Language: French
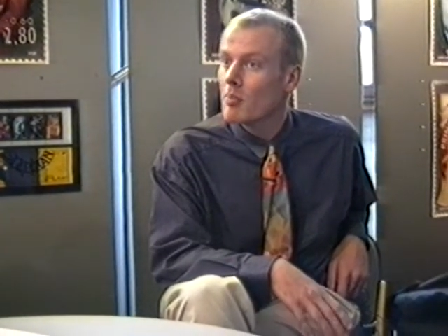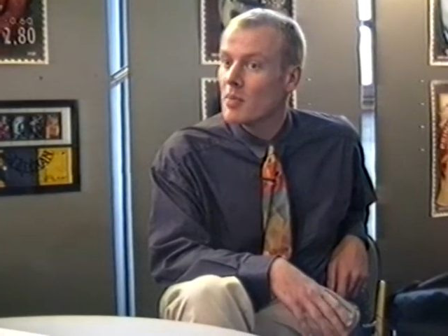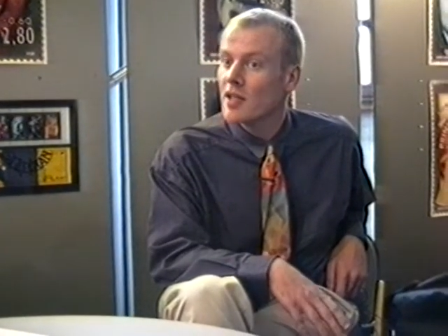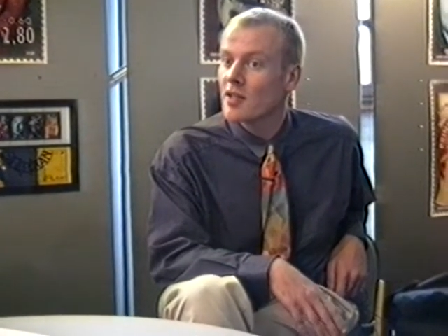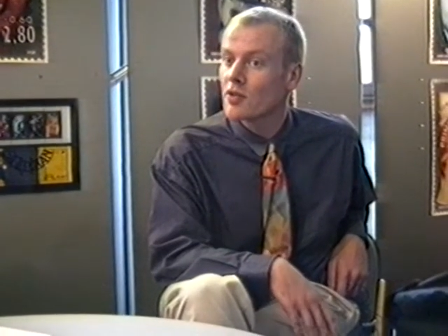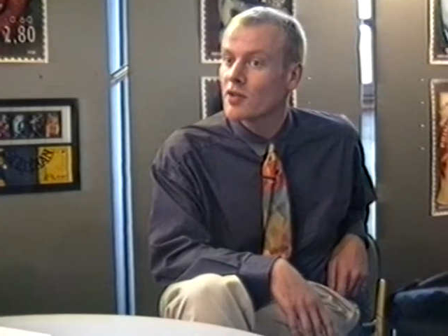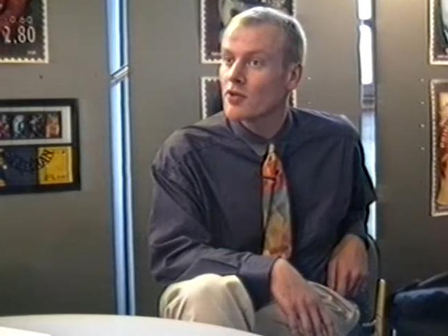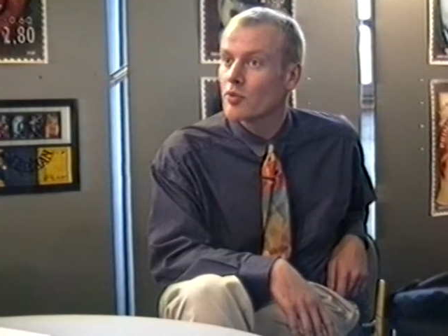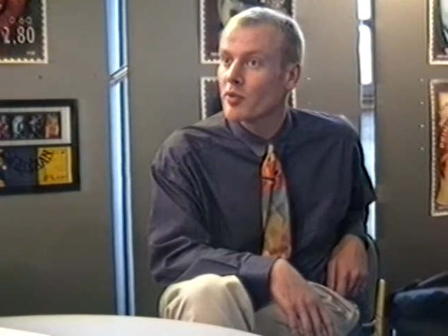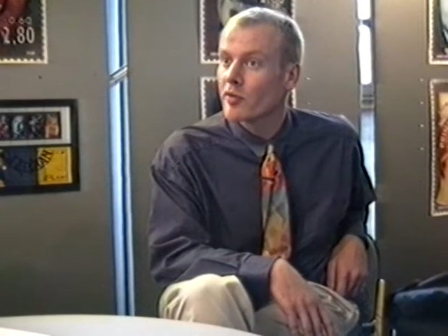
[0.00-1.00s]
mais les
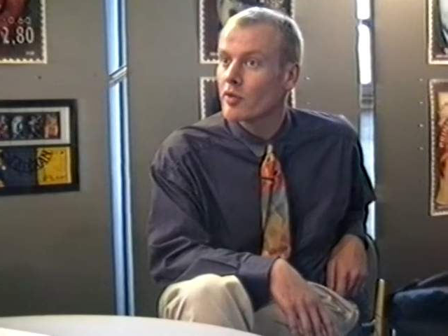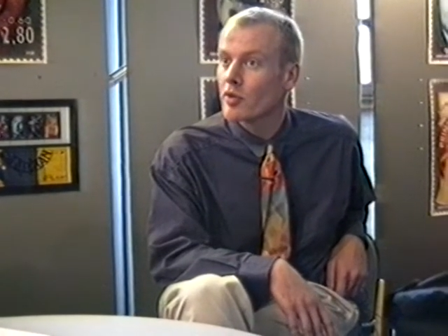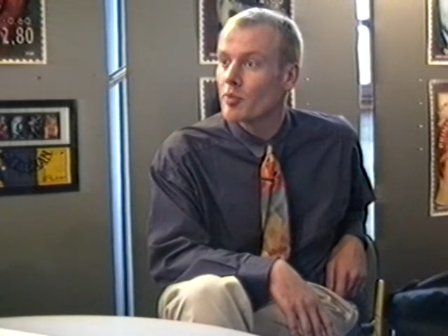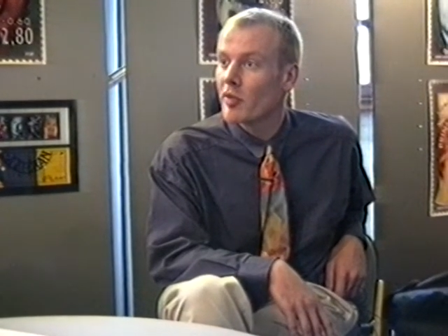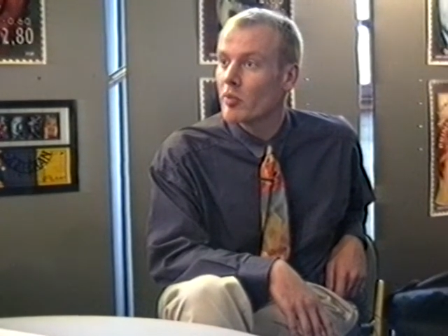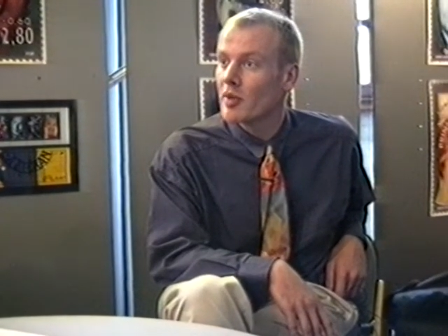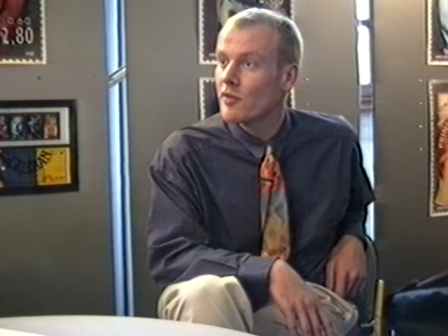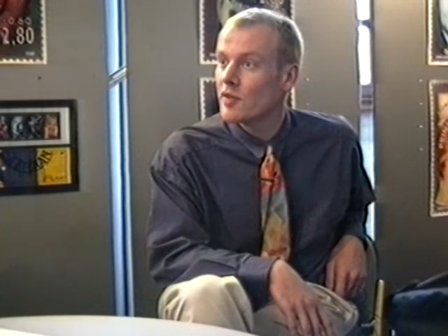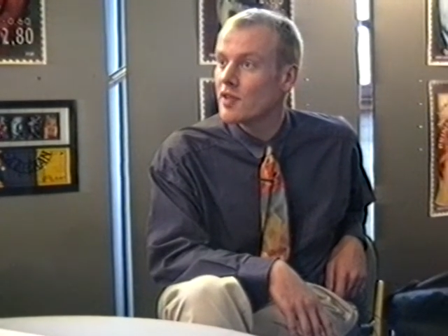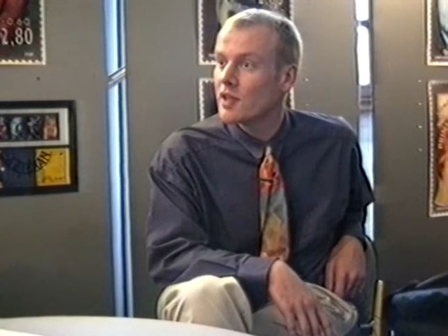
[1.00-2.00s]
associations peuvent, euh, en
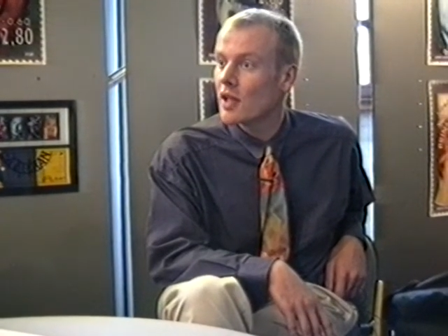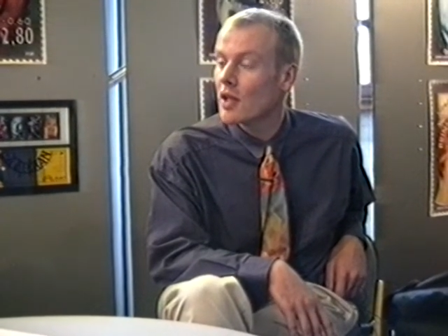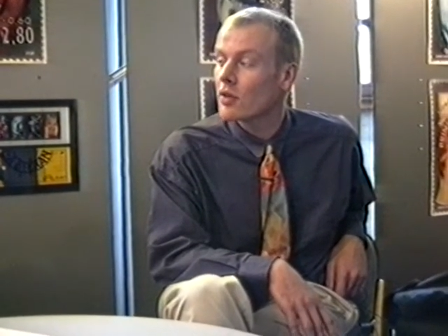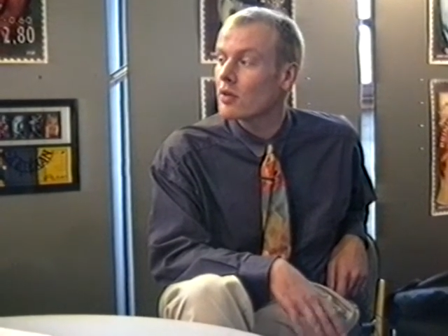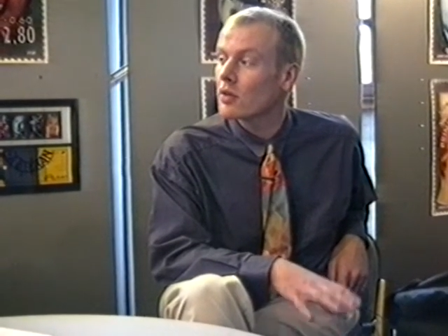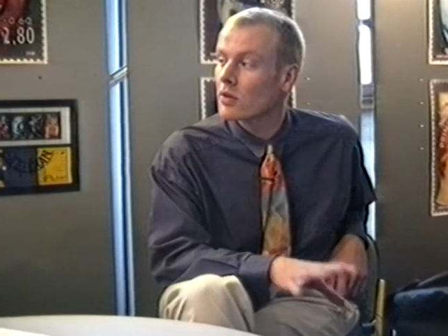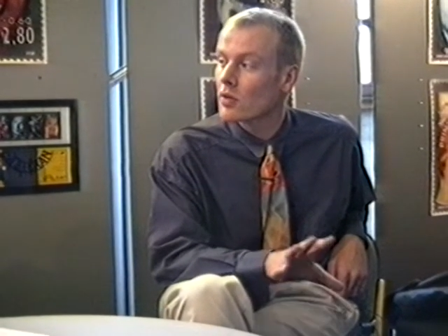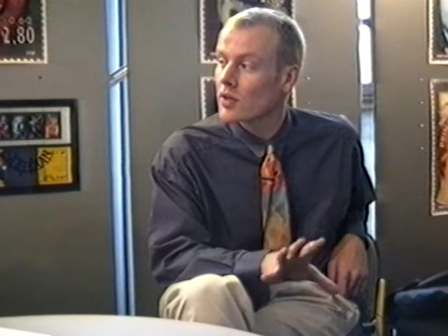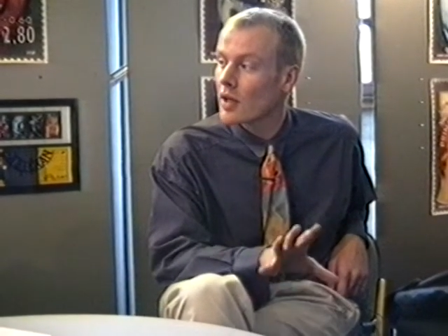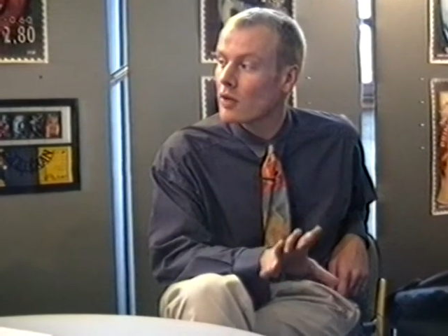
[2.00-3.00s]
bénéficier dans
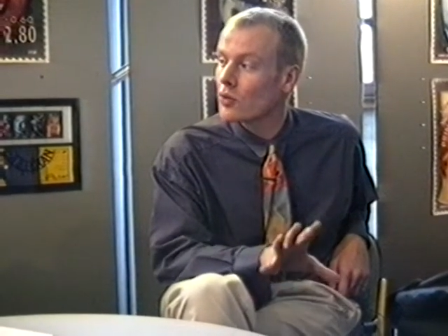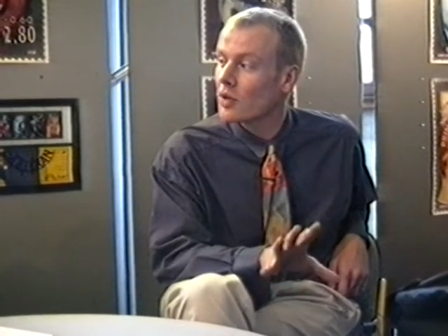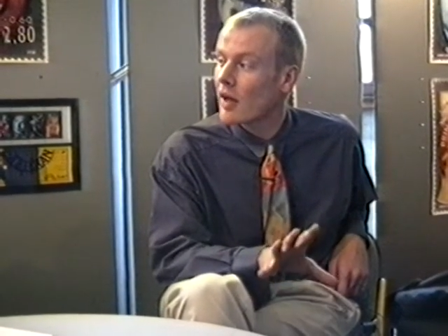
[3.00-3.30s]
le cadre,